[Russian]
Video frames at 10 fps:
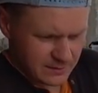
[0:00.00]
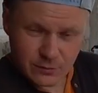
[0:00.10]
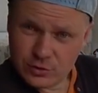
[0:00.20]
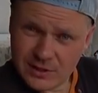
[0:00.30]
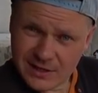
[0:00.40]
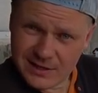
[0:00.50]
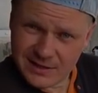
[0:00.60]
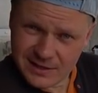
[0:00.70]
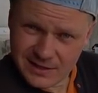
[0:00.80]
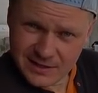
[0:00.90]
Вот так
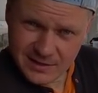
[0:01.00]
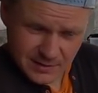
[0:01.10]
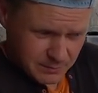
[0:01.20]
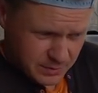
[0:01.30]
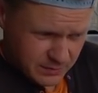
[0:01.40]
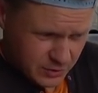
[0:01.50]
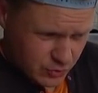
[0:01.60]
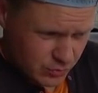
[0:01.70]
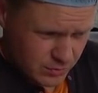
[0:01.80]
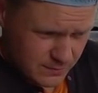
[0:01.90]

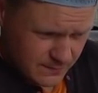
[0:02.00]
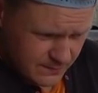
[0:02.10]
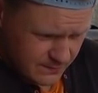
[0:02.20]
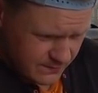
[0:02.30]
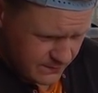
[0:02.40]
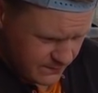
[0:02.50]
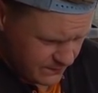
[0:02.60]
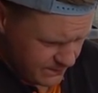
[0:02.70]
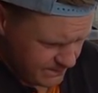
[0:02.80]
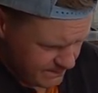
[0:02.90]
подвожу
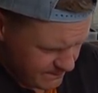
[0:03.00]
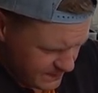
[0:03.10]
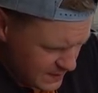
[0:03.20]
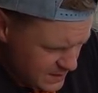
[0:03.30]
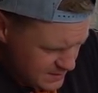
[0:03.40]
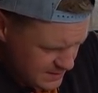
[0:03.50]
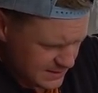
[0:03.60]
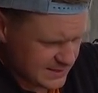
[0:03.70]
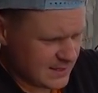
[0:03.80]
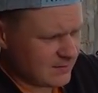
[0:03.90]
и
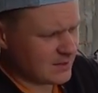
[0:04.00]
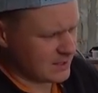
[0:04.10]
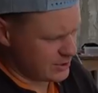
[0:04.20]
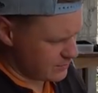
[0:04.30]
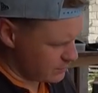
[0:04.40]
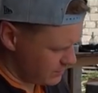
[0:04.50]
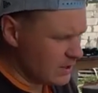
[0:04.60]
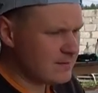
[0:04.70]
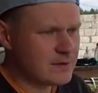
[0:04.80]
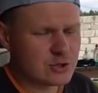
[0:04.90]
заворачиваю.
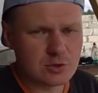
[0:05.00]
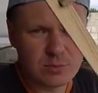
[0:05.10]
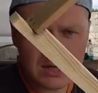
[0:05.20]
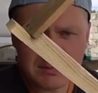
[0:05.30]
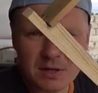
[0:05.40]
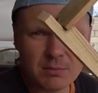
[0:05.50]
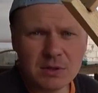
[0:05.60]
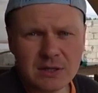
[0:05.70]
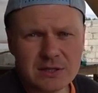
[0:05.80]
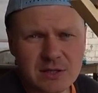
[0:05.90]
Главное, чтобы рамка
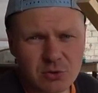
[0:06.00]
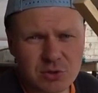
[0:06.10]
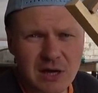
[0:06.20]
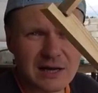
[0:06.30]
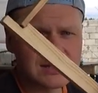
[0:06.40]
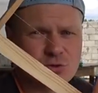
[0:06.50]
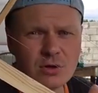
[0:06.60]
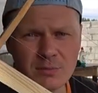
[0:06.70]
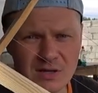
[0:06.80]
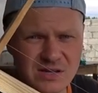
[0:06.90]
была натянута от
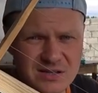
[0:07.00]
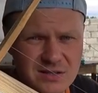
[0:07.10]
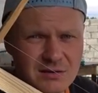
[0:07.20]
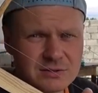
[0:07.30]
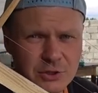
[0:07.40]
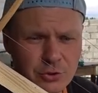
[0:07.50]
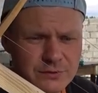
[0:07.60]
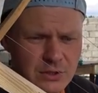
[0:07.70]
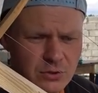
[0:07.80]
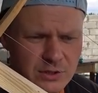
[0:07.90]
соль малой октавы до, до
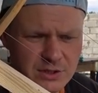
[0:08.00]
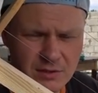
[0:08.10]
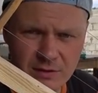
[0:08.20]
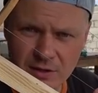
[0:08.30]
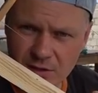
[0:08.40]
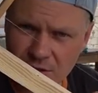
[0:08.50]
второй октавы.